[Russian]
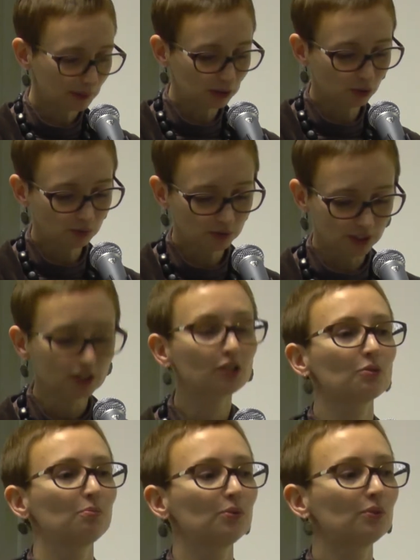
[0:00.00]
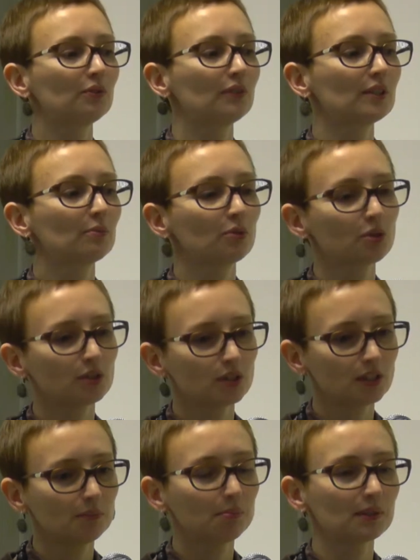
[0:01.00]
Потом у нас еще будет возможность
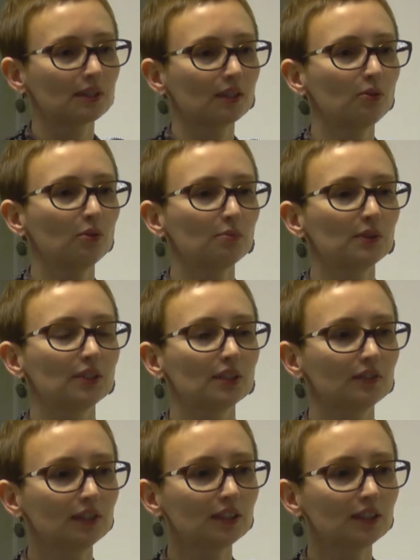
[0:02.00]
и познакомиться с